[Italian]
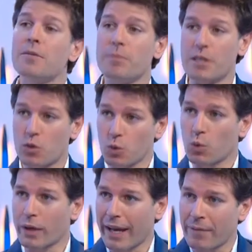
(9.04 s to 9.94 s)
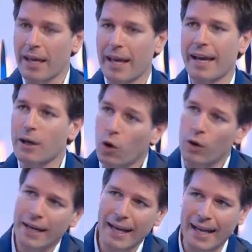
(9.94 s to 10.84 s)
misure eh,
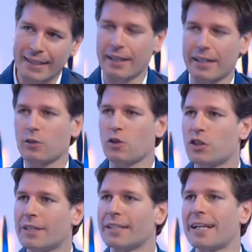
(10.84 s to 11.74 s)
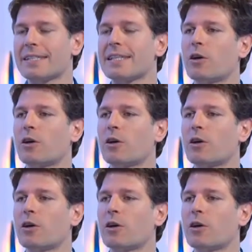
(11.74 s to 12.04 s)
collegate al reddito di cittadinanza